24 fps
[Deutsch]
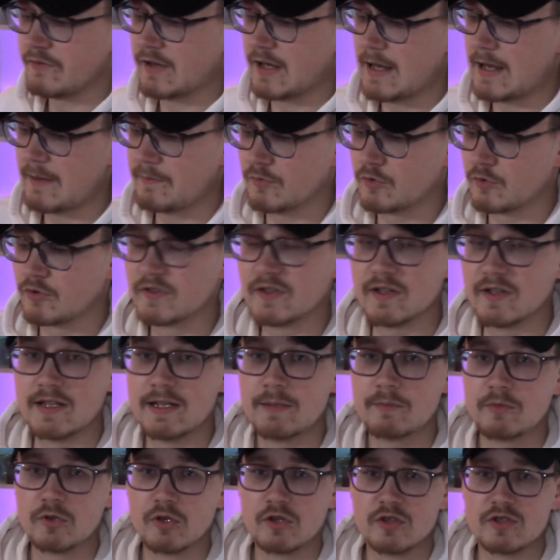ab und
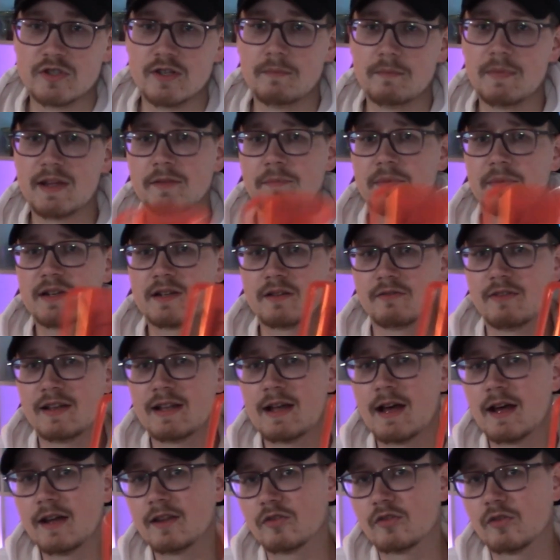nehmt euch einen Messbecher, wenn
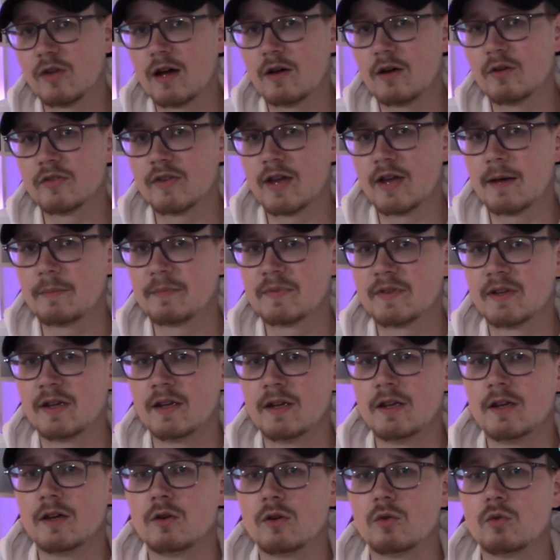ihr einen zu Hause habt,
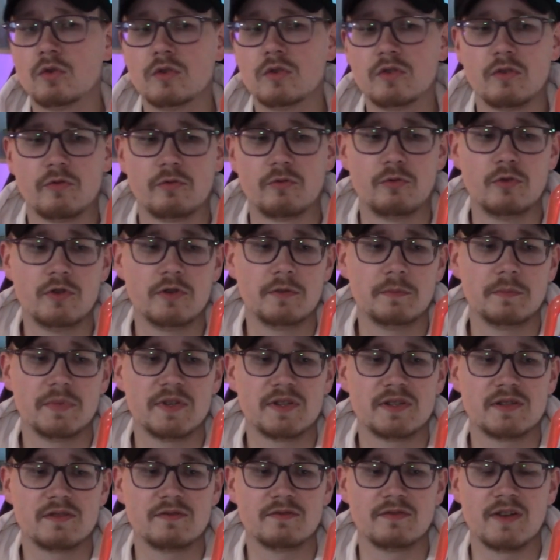und füllt ein
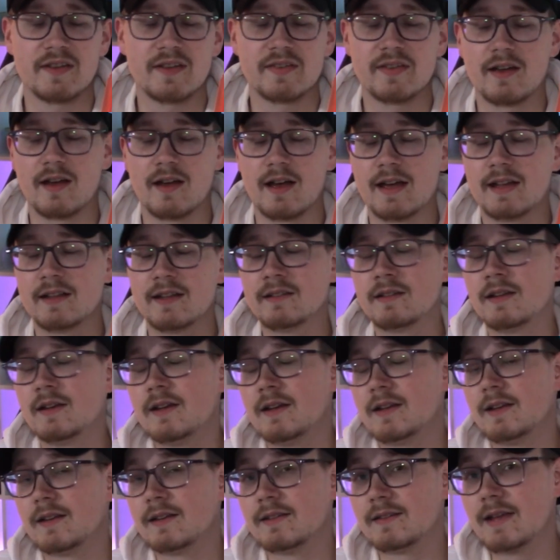bisschen Wasser rein.
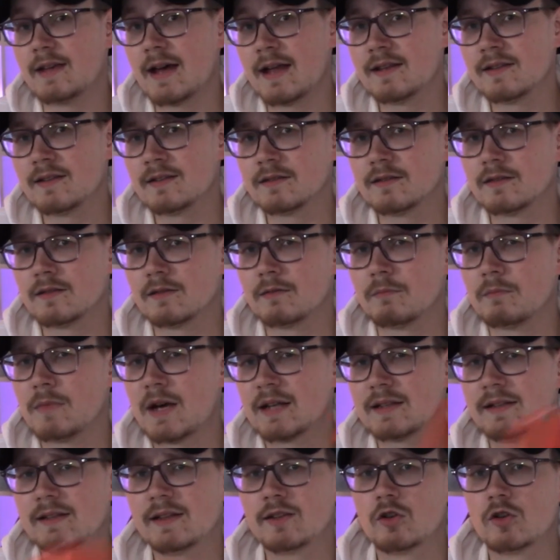Dann
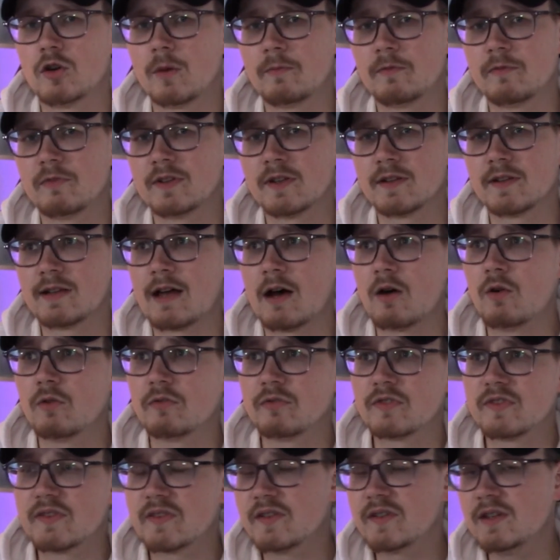macht ihr den Kopf wieder
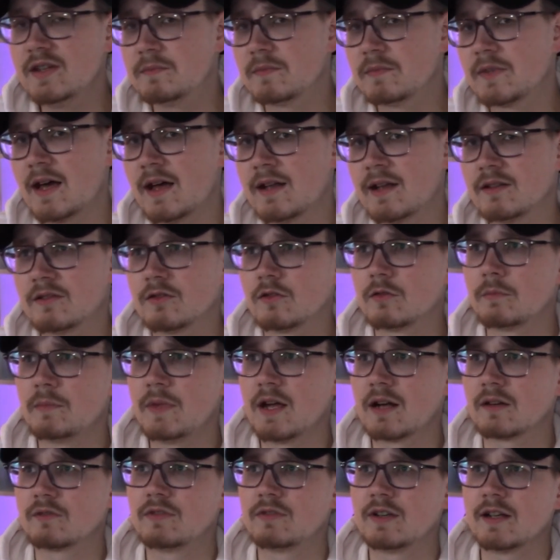drauf, zieht dran und
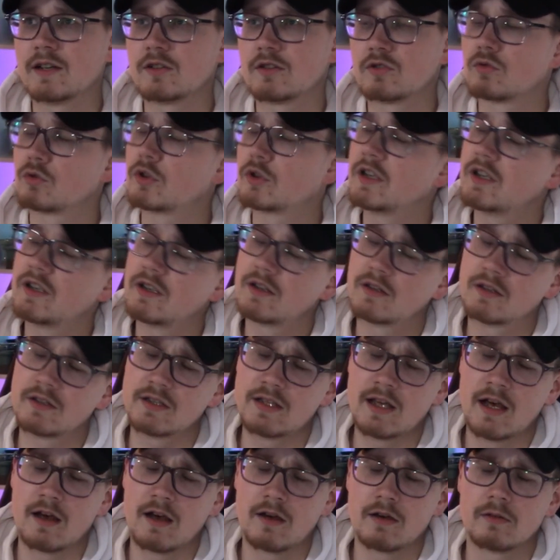merkt vielleicht, okay,
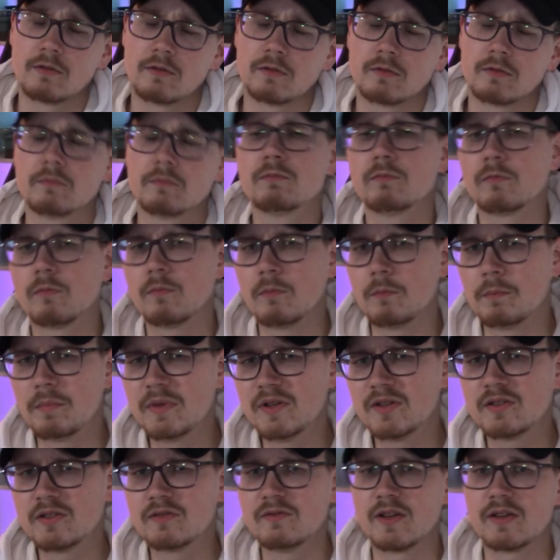ja, ein
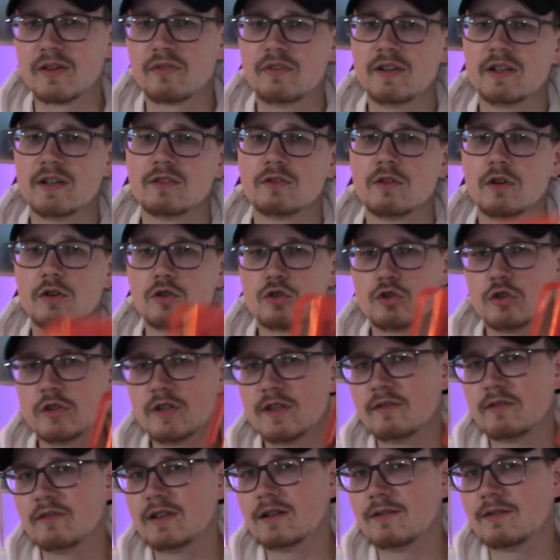bisschen was fehlt noch,
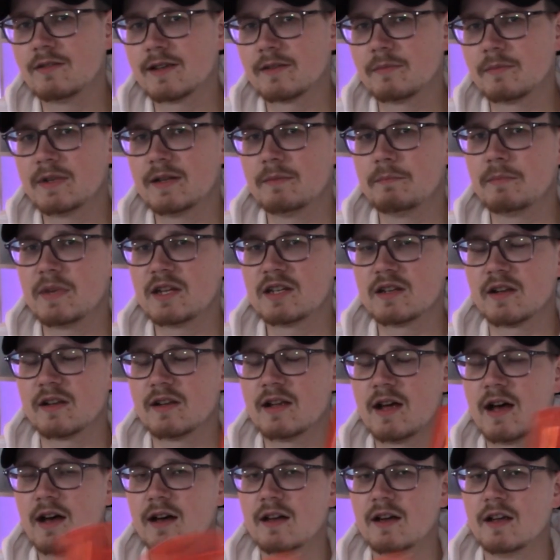schüttet da wieder was mit dem Becher
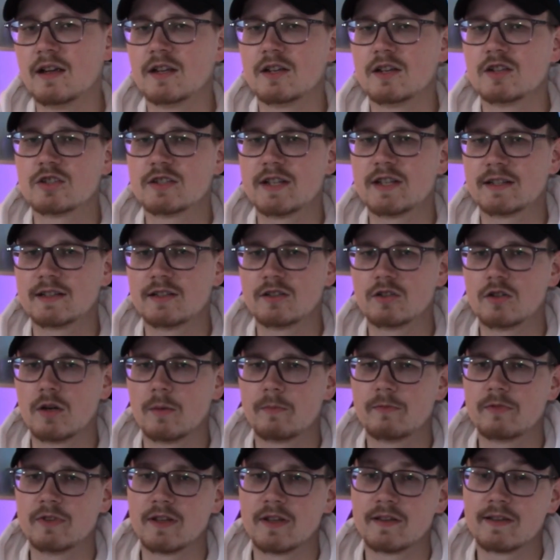nach, steckt den
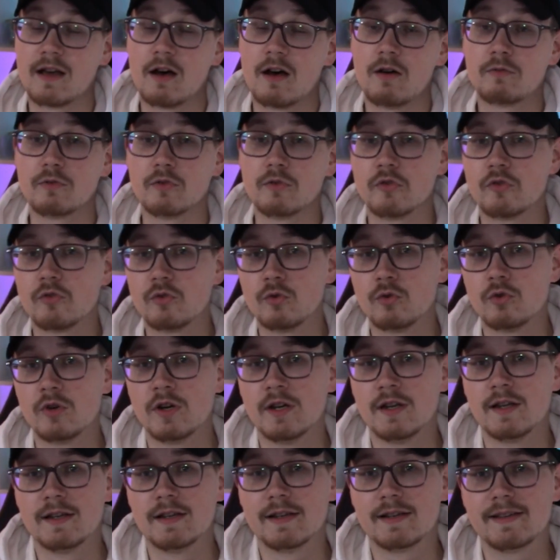Kopf wieder drauf und so
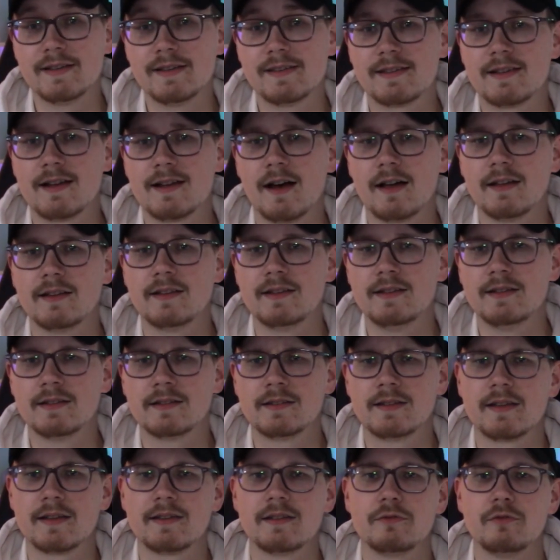ist
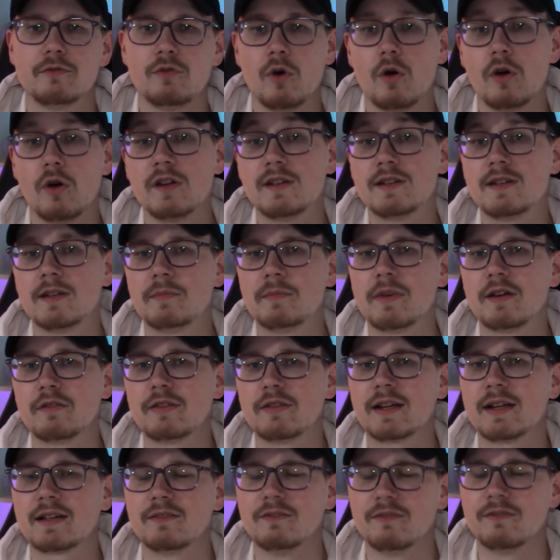garantiert, dass ihr für euch den
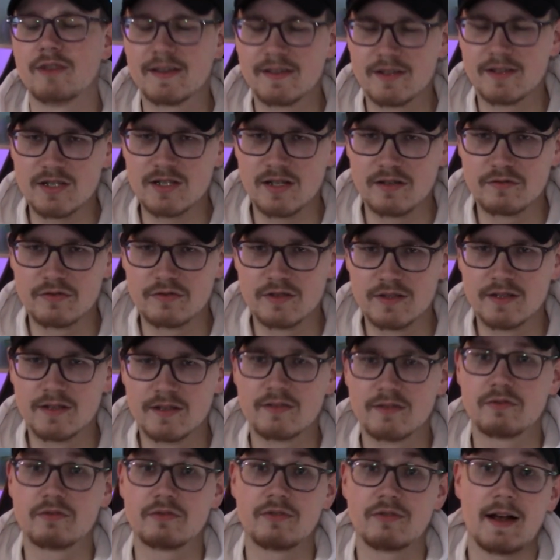perfekten Wasserstand
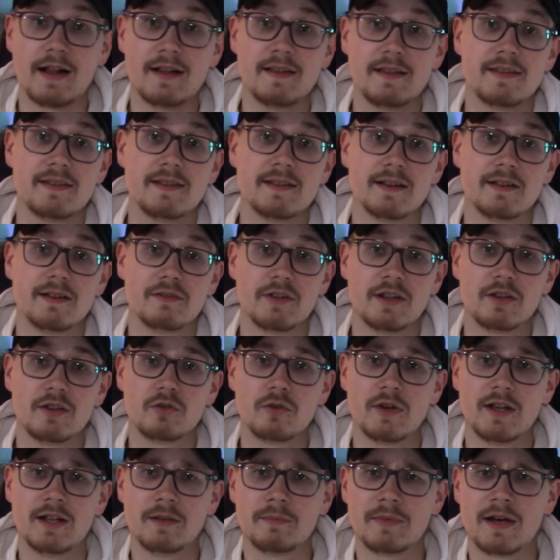findet, falls ihr
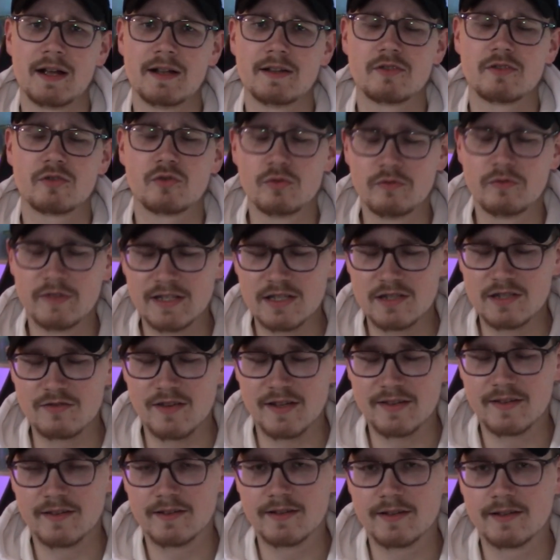eventuell mal zu wenig
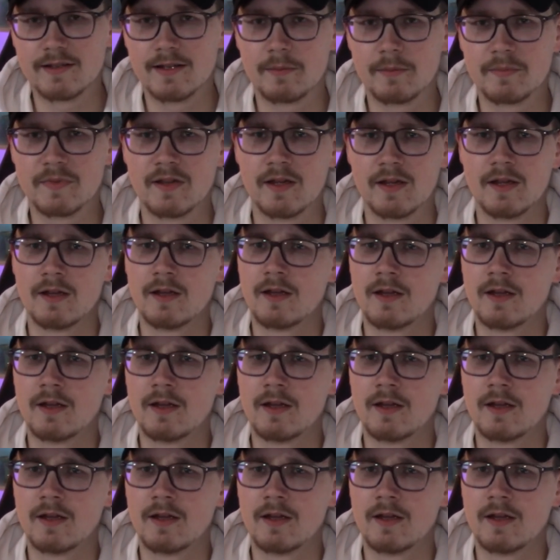Wasser drin habt.